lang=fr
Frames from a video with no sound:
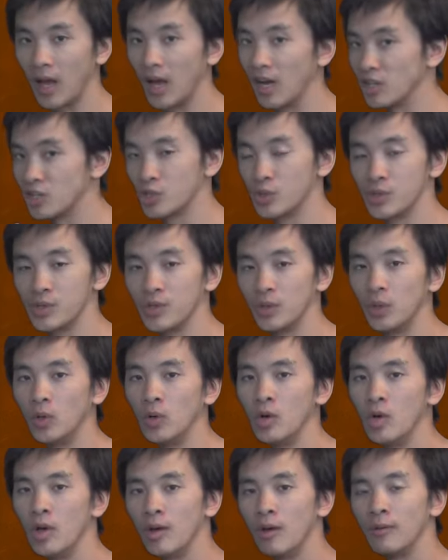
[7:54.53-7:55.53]
h de
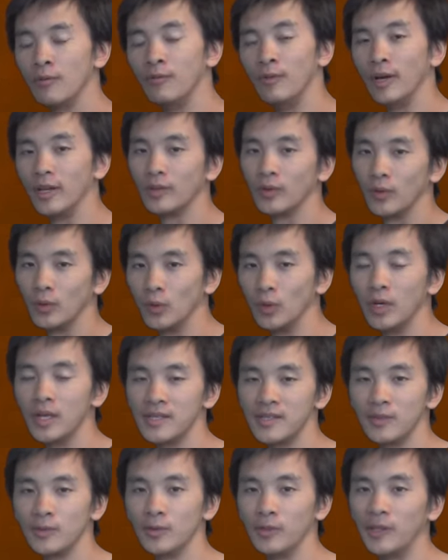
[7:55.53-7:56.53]
0, va être le
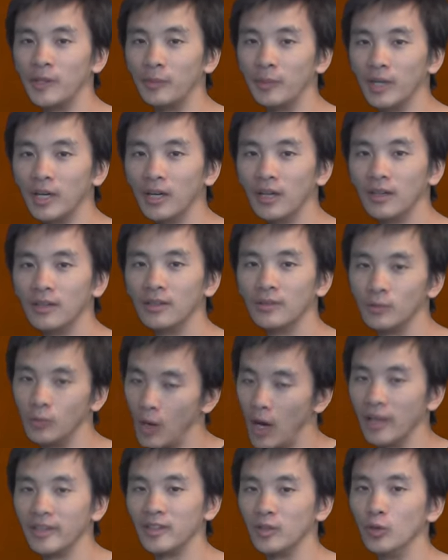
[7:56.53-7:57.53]
lacet de départ, ou
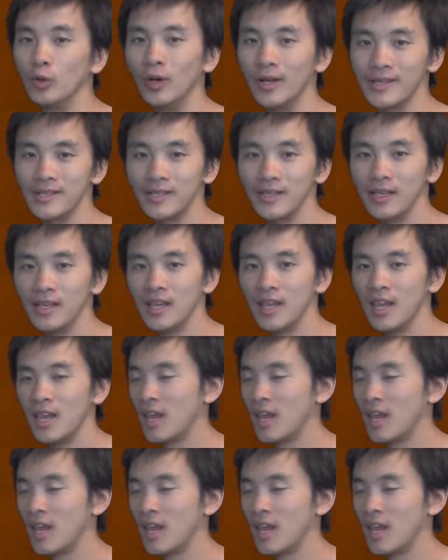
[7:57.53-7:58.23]
un des deux lacets,